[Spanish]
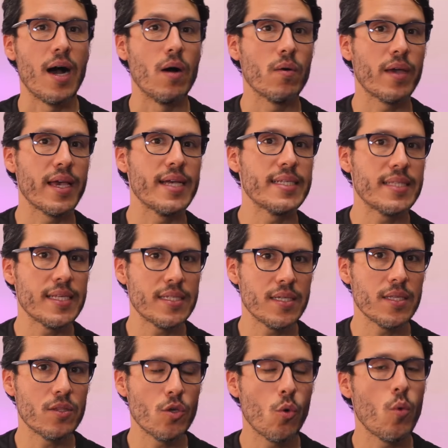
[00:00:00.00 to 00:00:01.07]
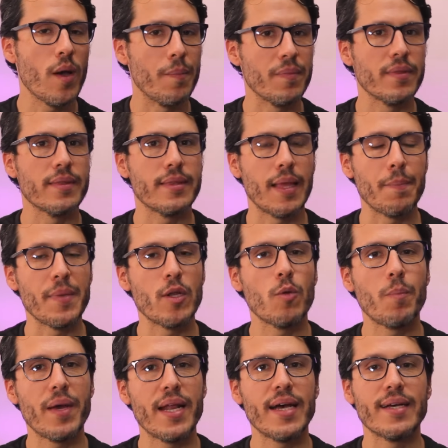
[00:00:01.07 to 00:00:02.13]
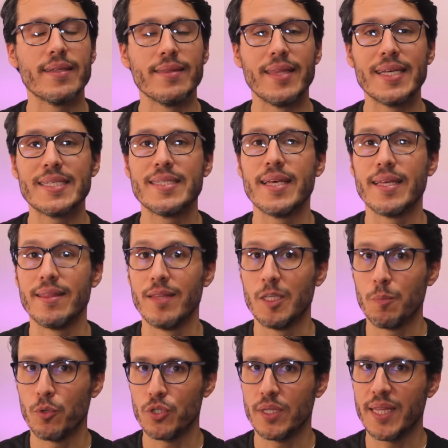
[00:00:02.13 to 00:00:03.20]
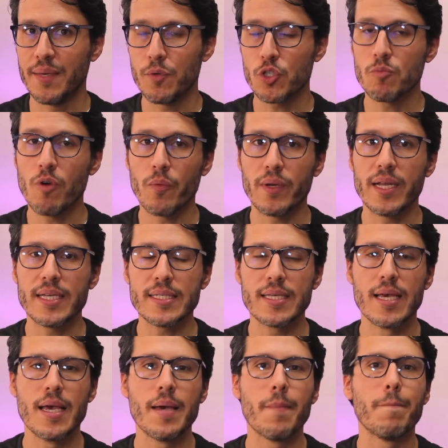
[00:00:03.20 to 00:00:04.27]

Aunque este sitio web también opera desde dispositivos móviles,